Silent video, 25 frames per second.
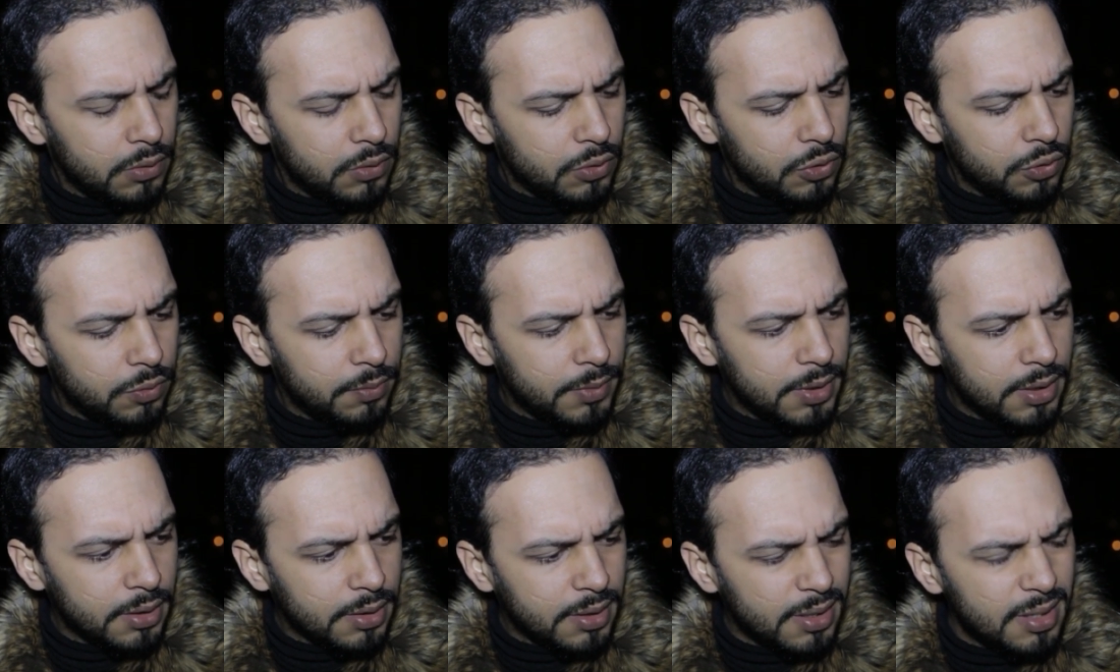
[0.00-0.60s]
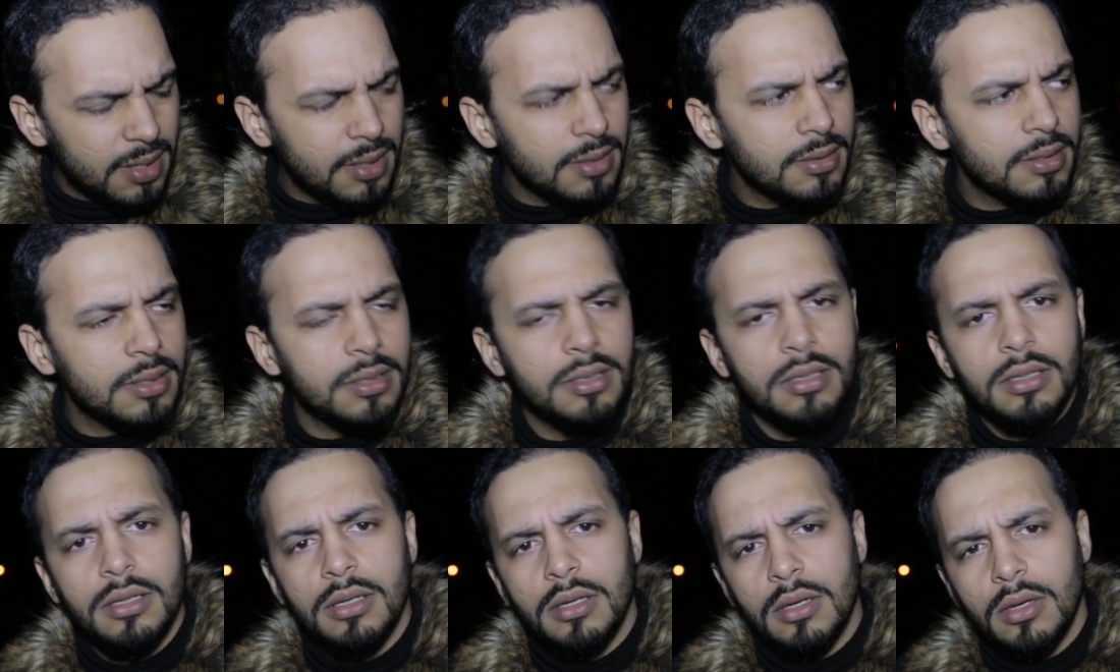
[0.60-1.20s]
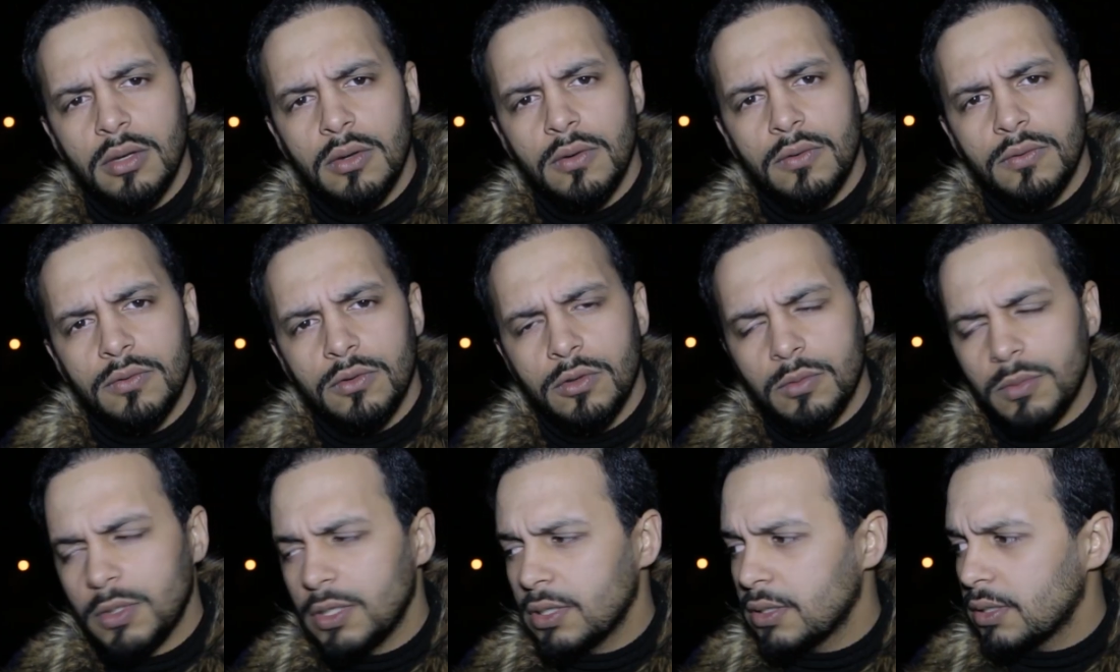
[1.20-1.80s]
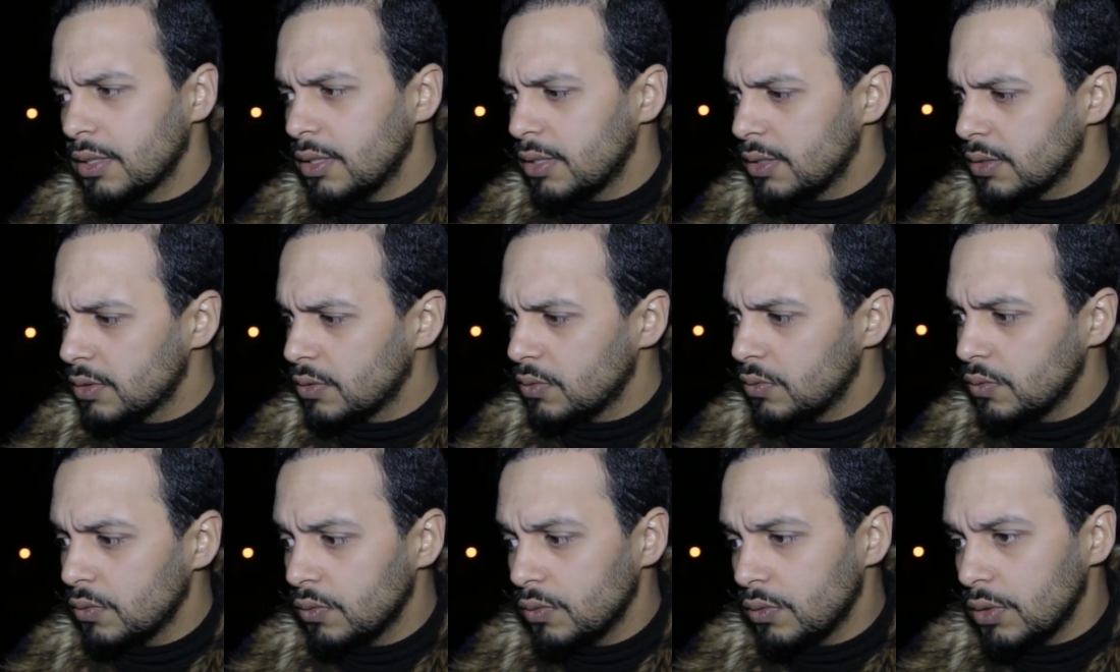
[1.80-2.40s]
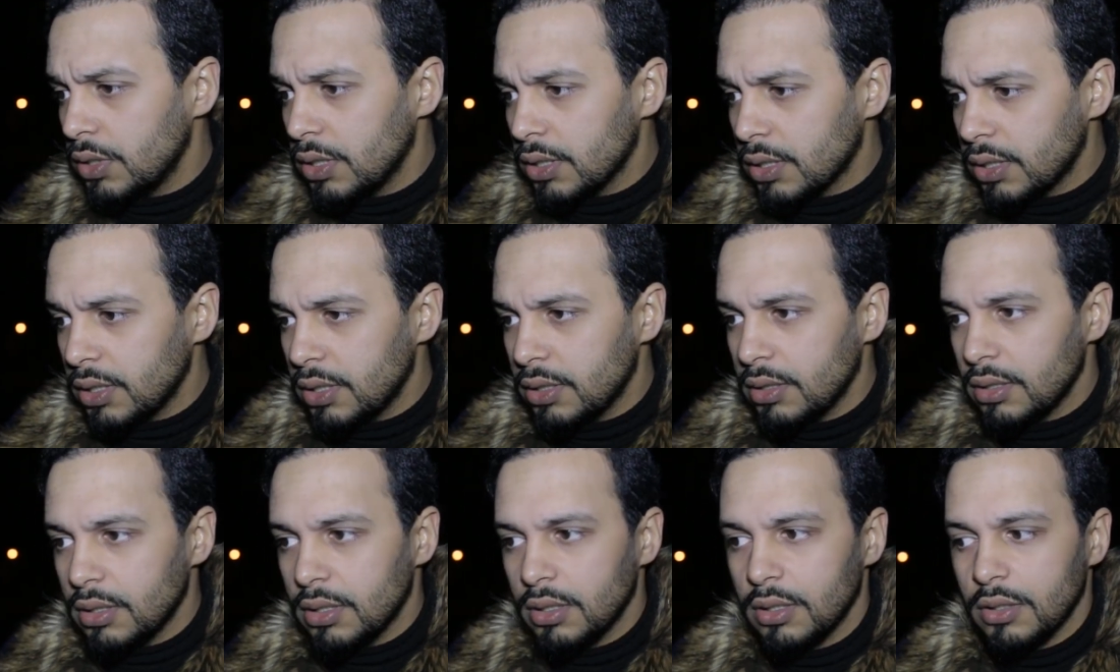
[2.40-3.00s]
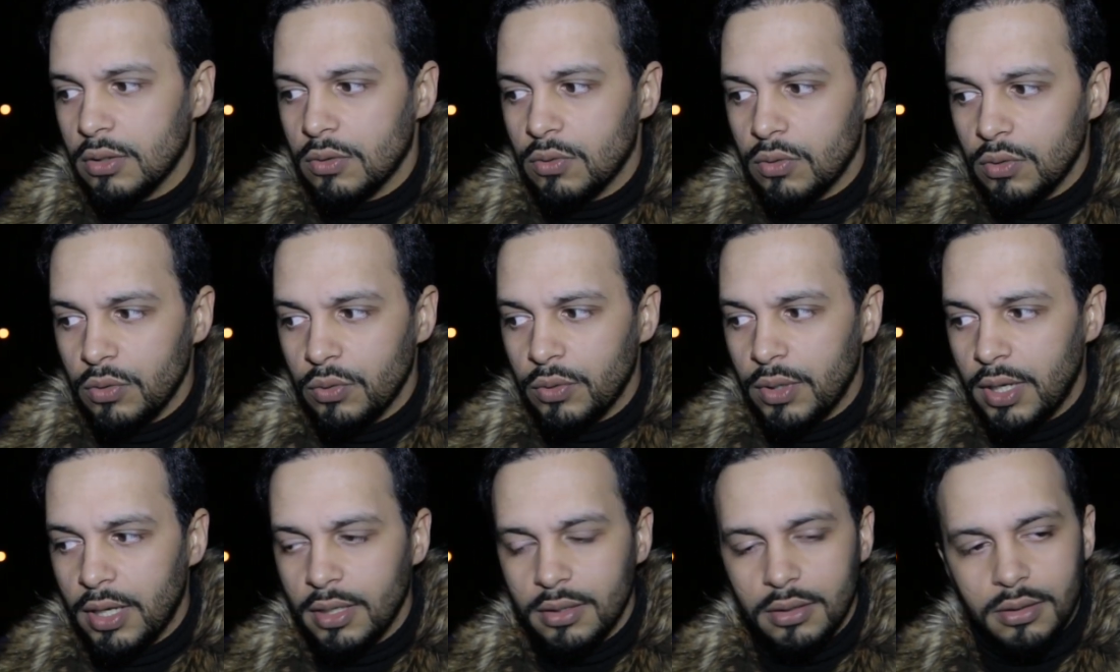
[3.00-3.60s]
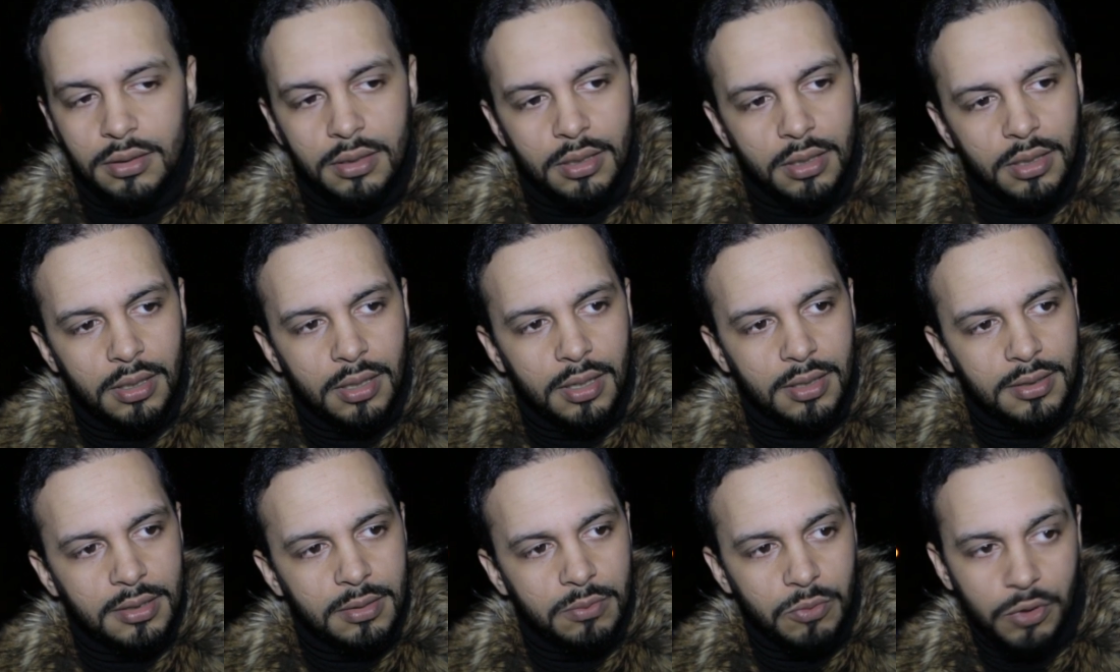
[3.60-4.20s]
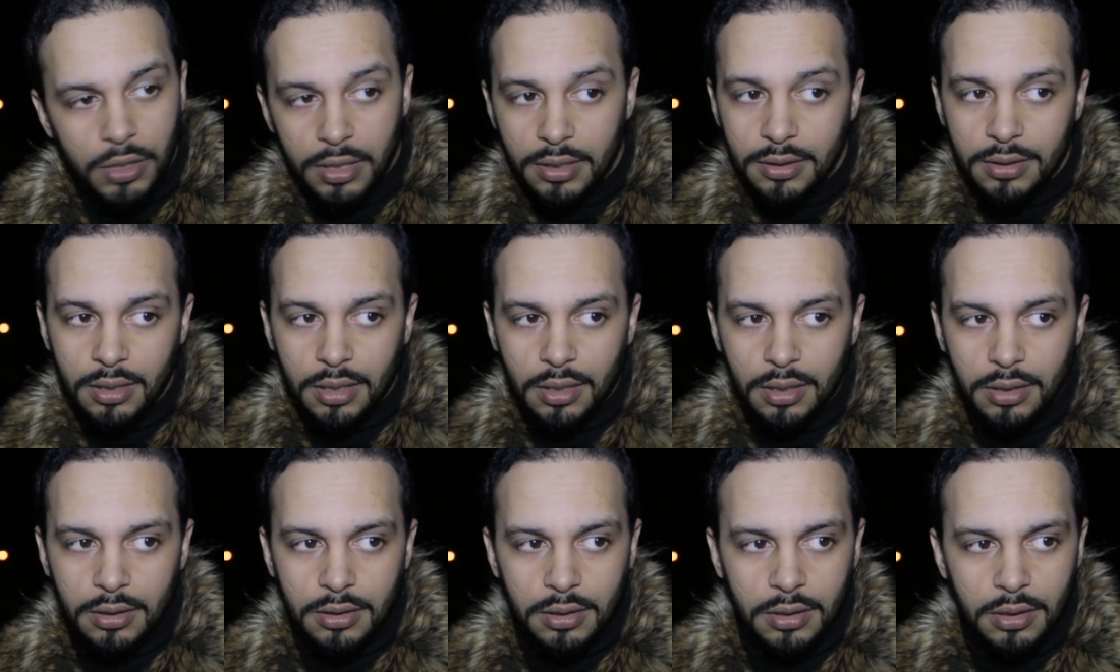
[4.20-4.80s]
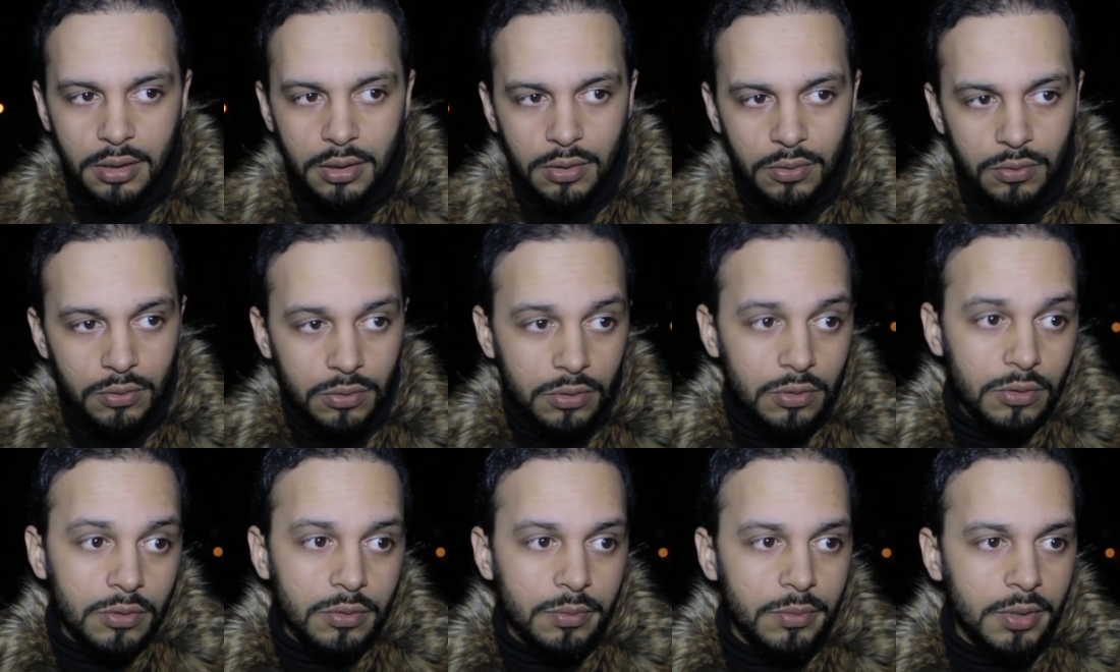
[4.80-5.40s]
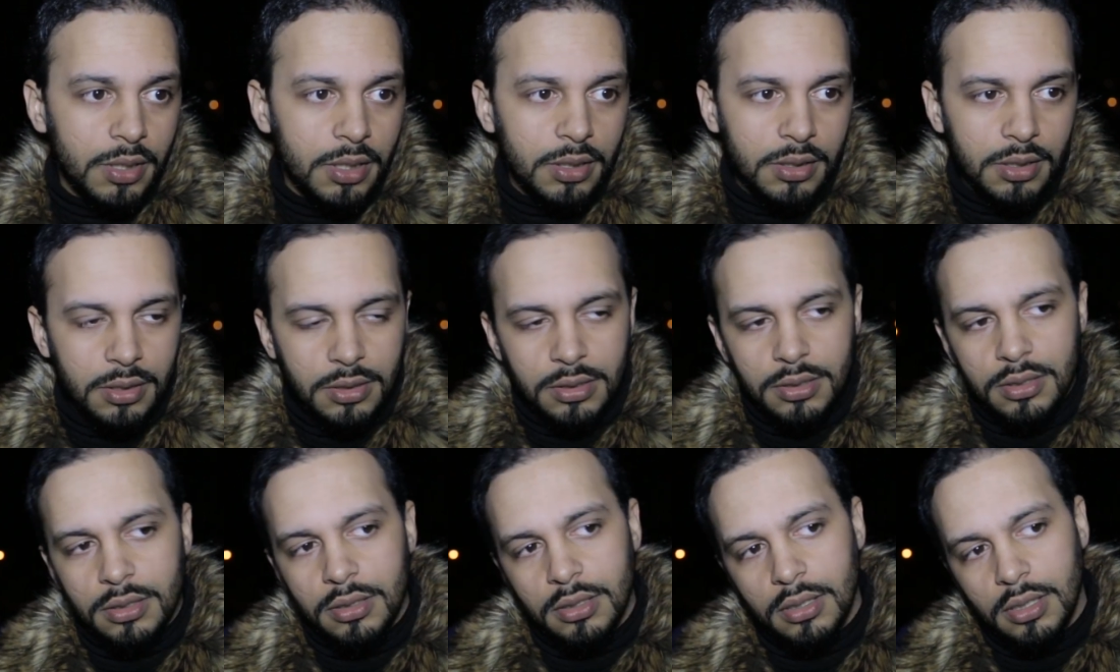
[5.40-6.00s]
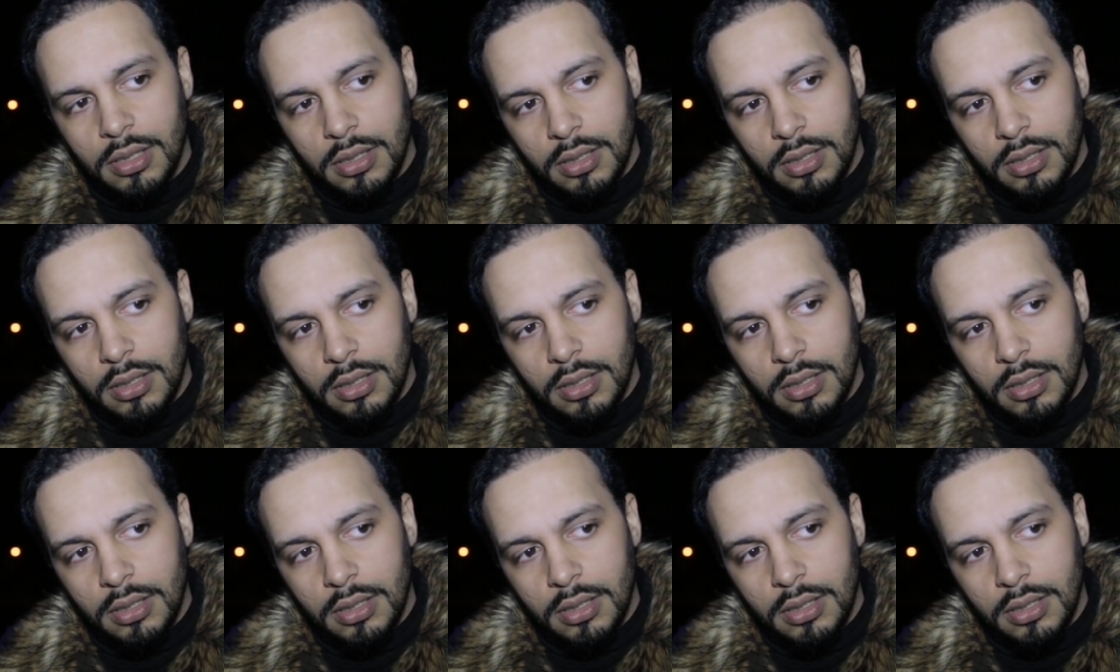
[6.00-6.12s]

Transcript: 2015 2015 ولكن كل واحد راسم واحد الطريق ديالو دونك ما قدرتش